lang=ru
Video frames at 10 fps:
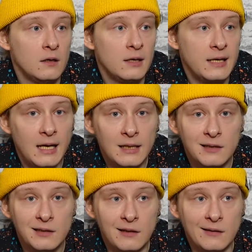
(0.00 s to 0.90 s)

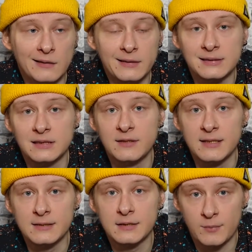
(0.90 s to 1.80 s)
Реал, а, если
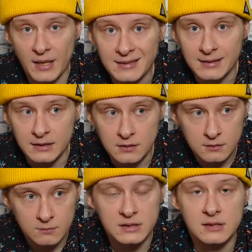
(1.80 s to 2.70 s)
верить, опять-таки,
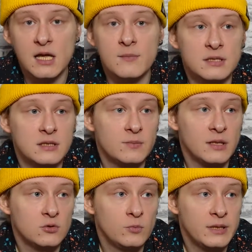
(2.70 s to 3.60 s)
мы ссылаемся на
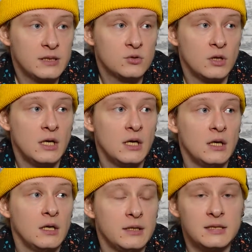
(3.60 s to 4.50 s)
испанскую прессу,
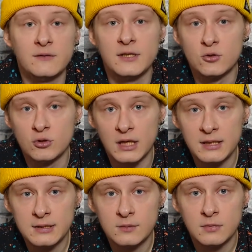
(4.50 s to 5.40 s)
если верить
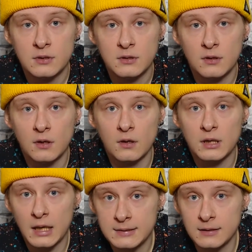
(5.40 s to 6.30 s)
журналистам, а,
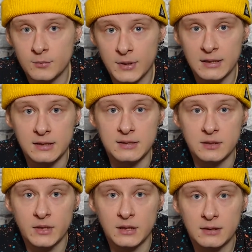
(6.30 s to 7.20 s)
хотел продлить с
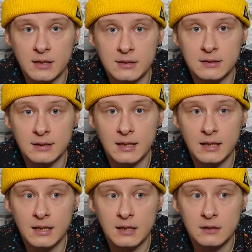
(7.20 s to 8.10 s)
ним контракт
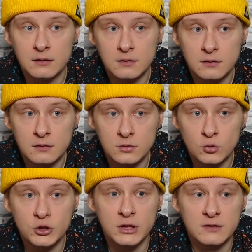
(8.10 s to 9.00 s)
на
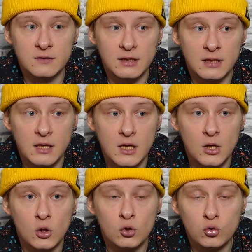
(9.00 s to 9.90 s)
существенно
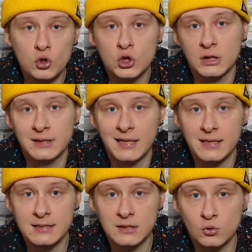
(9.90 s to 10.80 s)
худших для
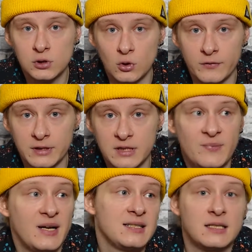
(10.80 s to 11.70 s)
иска условиях.
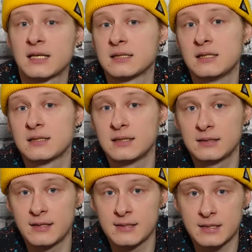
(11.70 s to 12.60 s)
Испанец отказался на
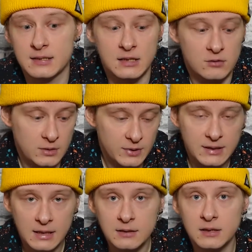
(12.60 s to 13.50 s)
отрез, сказал либо
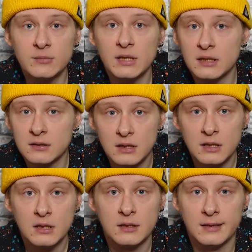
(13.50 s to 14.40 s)
так, либо
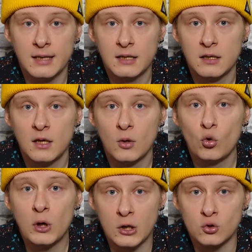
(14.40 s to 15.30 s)
я
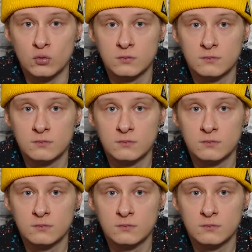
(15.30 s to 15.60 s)
ухожу.